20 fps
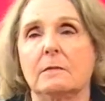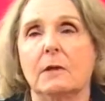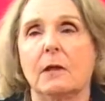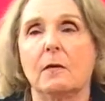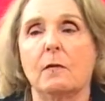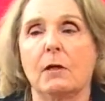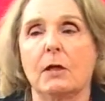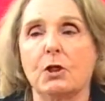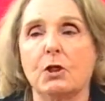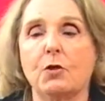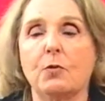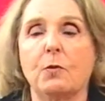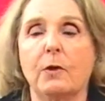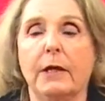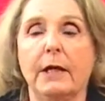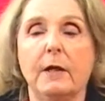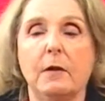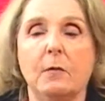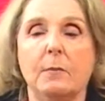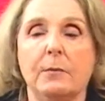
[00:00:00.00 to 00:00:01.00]
Eu acho um
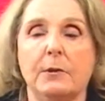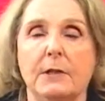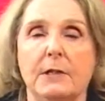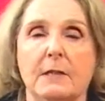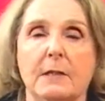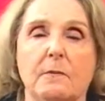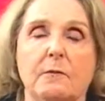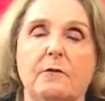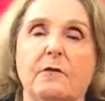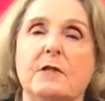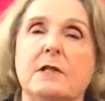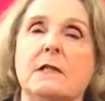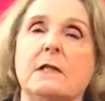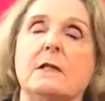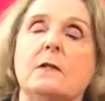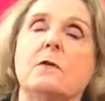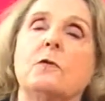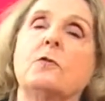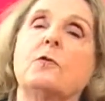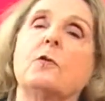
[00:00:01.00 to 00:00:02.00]
erro, por exemplo,
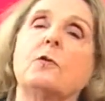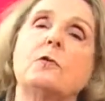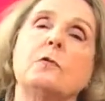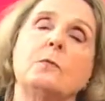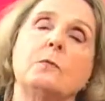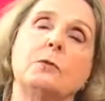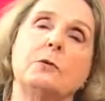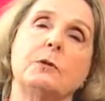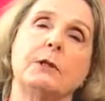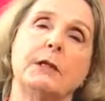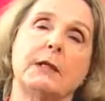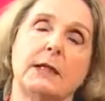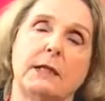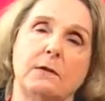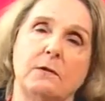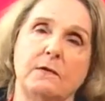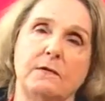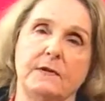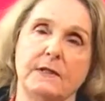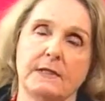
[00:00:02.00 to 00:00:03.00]
fazer todo mundo entrar
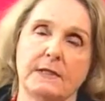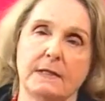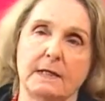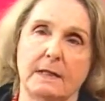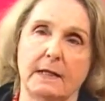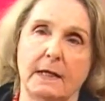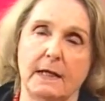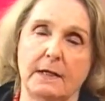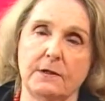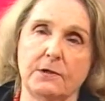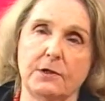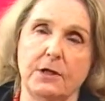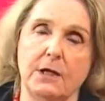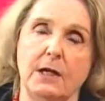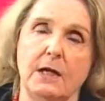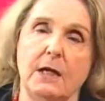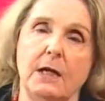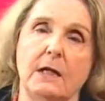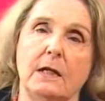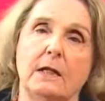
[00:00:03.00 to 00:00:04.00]
na universidade,
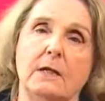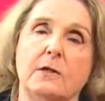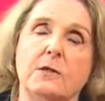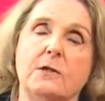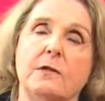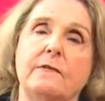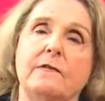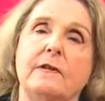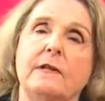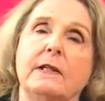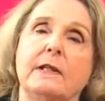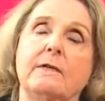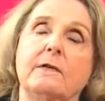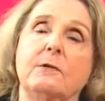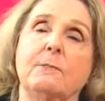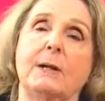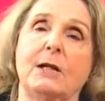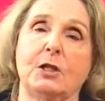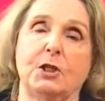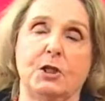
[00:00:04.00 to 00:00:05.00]
nós, na
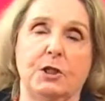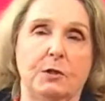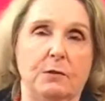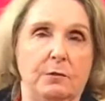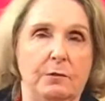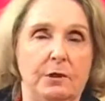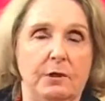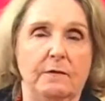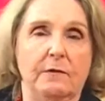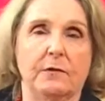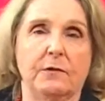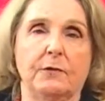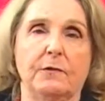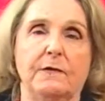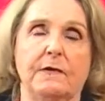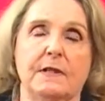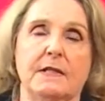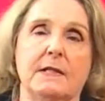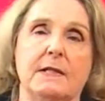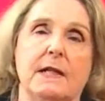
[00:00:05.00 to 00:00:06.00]
verdade, baixando o nível da
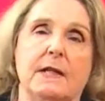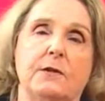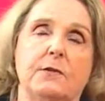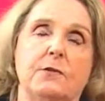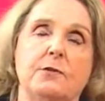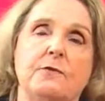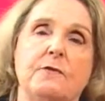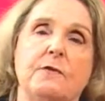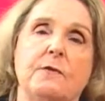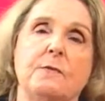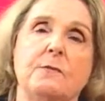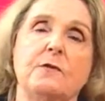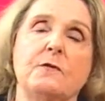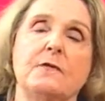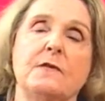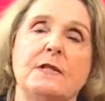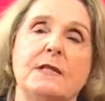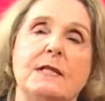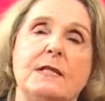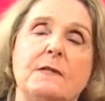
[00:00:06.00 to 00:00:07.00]
universidade. Nós devíamos
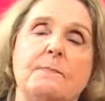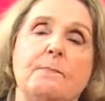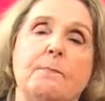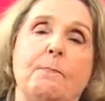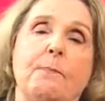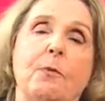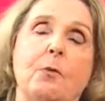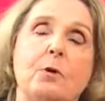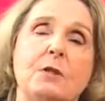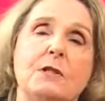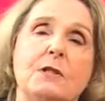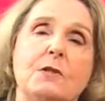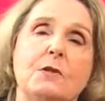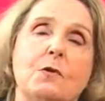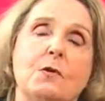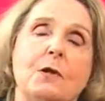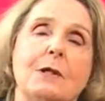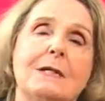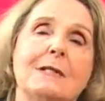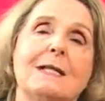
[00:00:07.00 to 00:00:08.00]
fazer boas
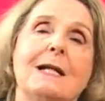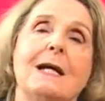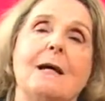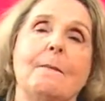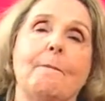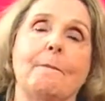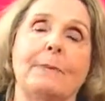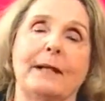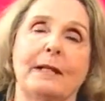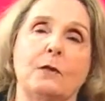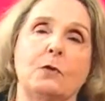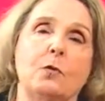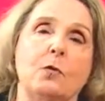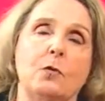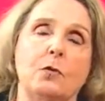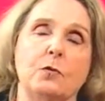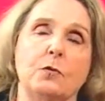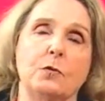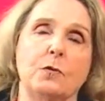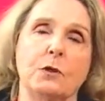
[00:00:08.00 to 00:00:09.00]
escolas para
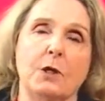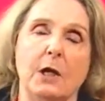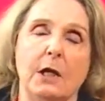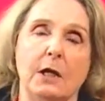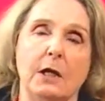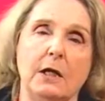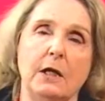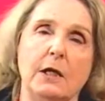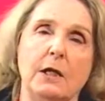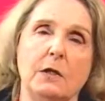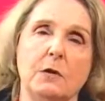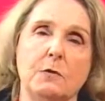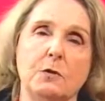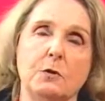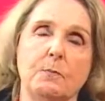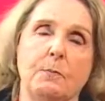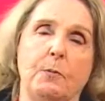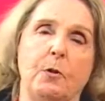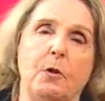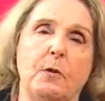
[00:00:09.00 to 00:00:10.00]
todos,
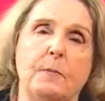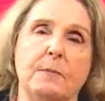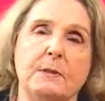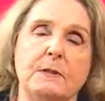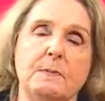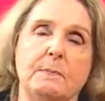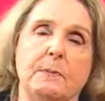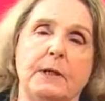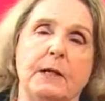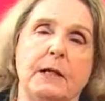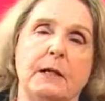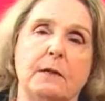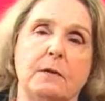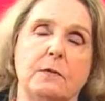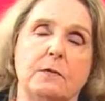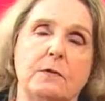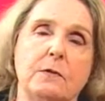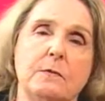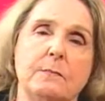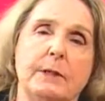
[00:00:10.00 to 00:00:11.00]
ricos, pobres,
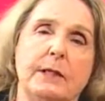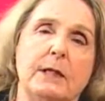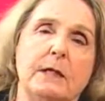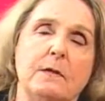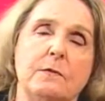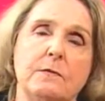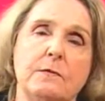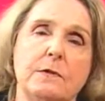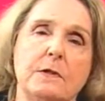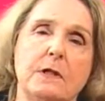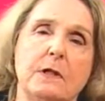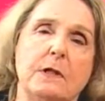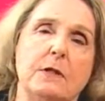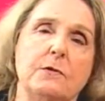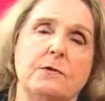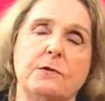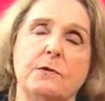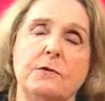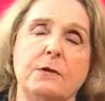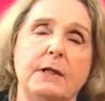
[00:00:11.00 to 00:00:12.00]
pretos, brancos,
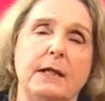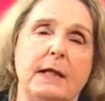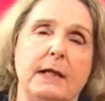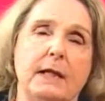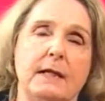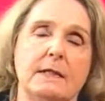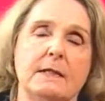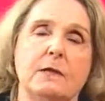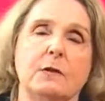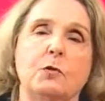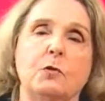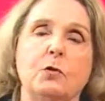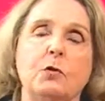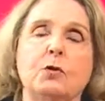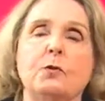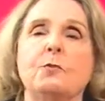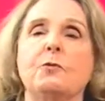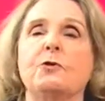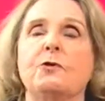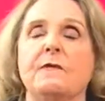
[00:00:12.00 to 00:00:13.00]
índios, não interessa.
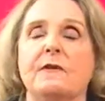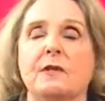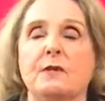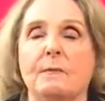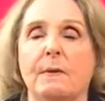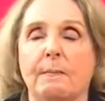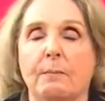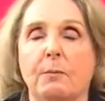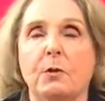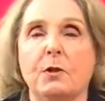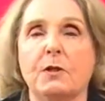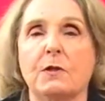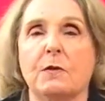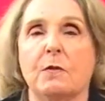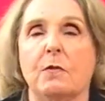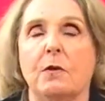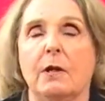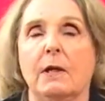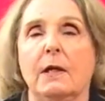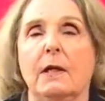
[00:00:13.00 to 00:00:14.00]
Todo mundo tivesse uma boa
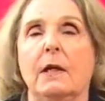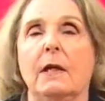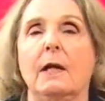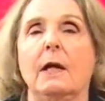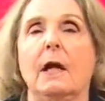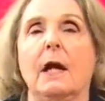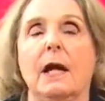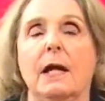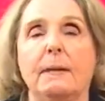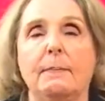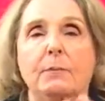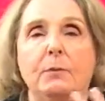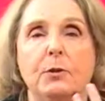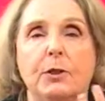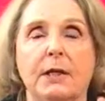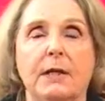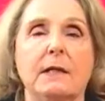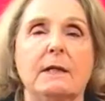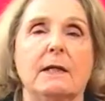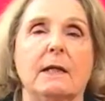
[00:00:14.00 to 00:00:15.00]
escola, aí
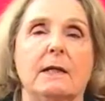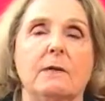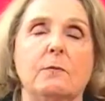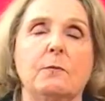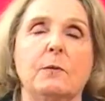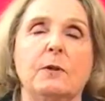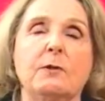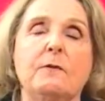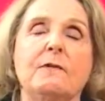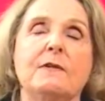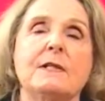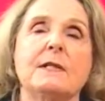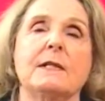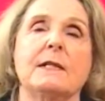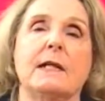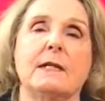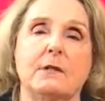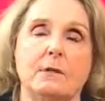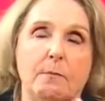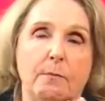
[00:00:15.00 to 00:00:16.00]
poder entrar numa
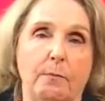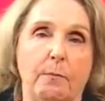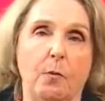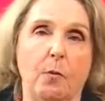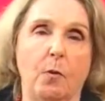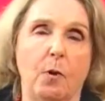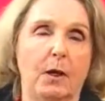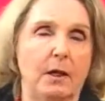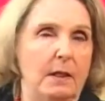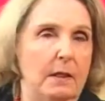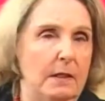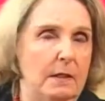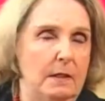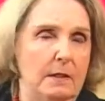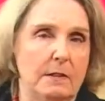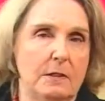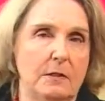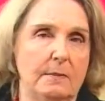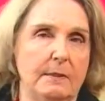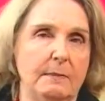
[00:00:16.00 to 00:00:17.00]
universidade boa
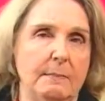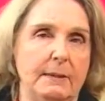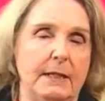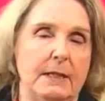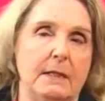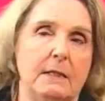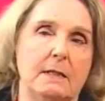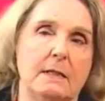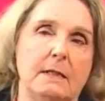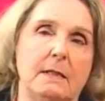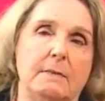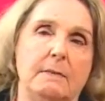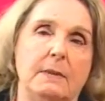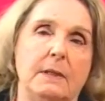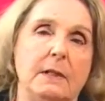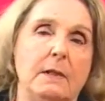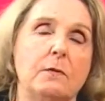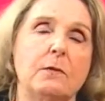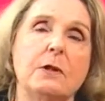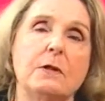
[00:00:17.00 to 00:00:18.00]
isso é uma implicância
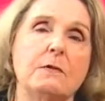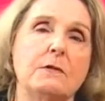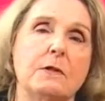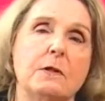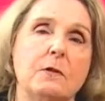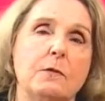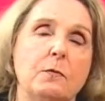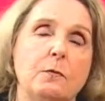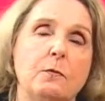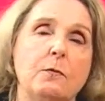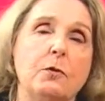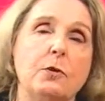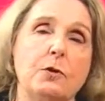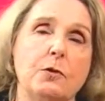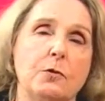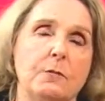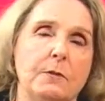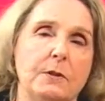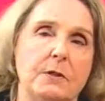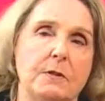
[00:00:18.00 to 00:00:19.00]
minha, eu tenho escrito muito
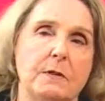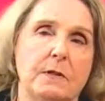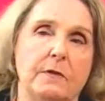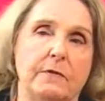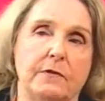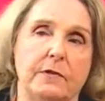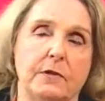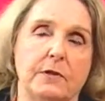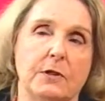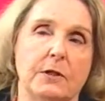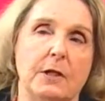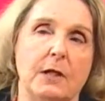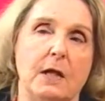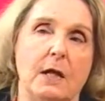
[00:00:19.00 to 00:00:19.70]
sobre isso na Veja.